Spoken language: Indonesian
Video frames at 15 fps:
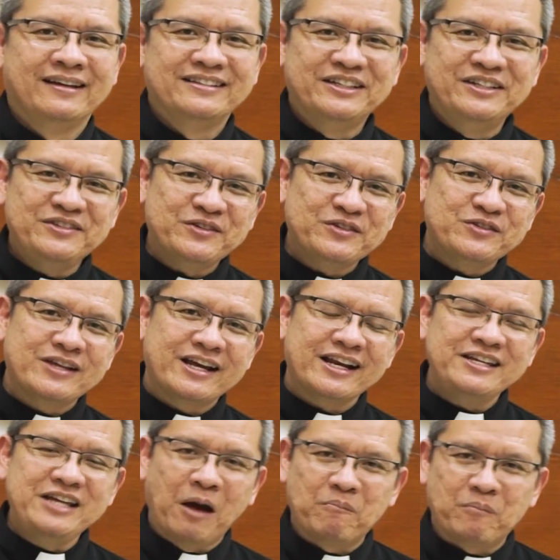Jadi saudara saudara
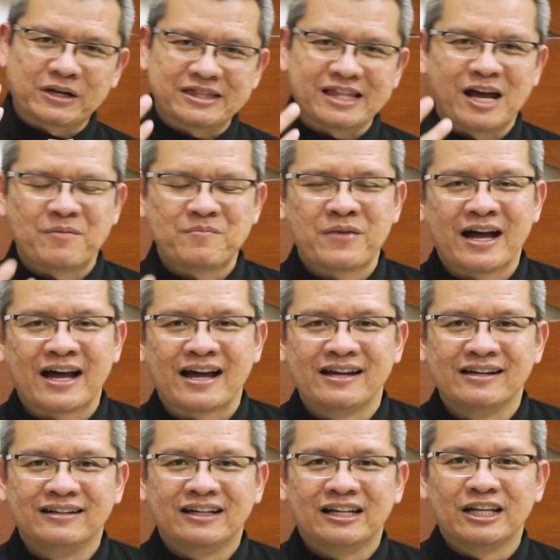yang
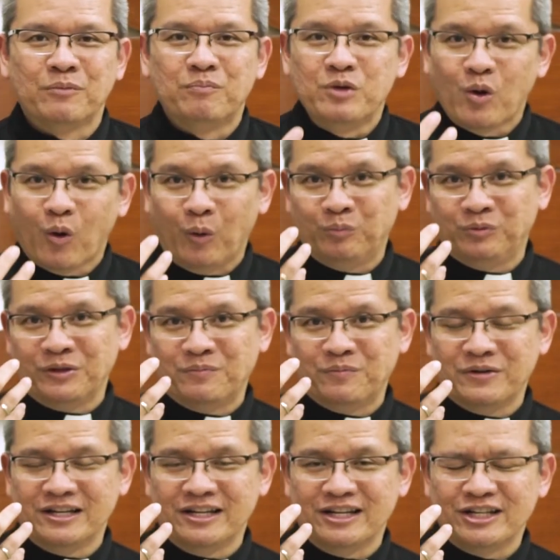pertama lebih
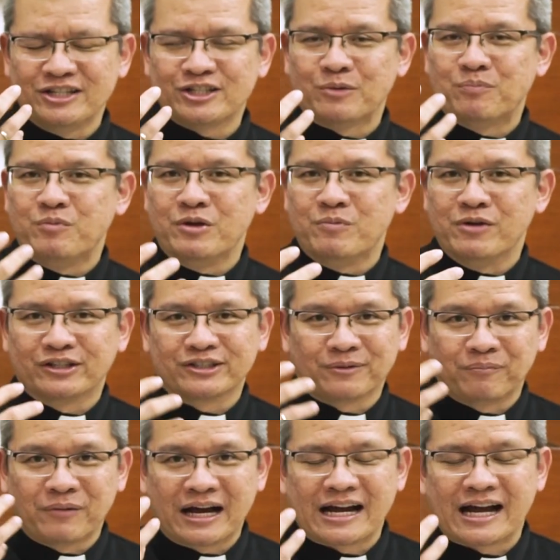optimis, lebih
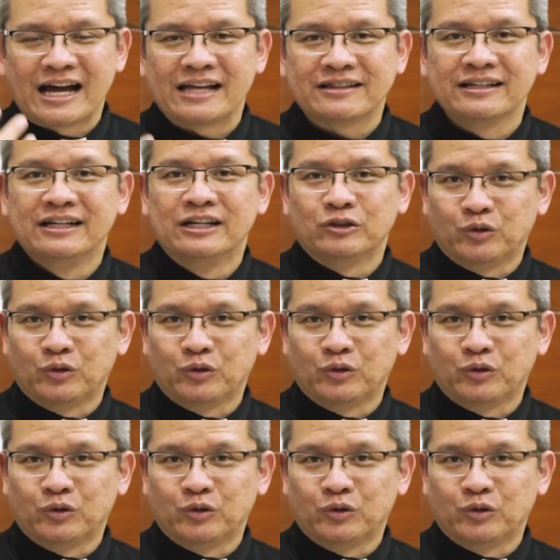bersemangat,